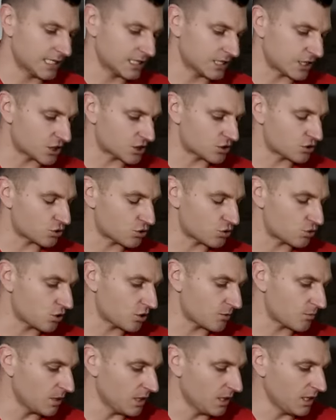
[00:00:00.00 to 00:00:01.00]
też
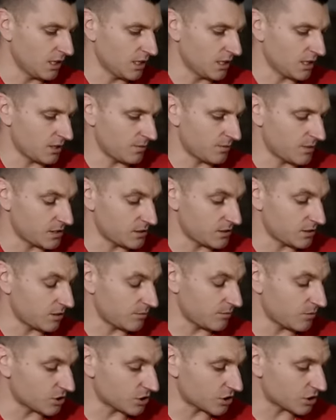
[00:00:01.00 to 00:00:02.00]
stosują e, między
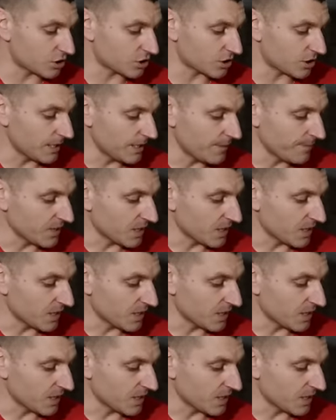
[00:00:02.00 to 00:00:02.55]
innymi rzeczy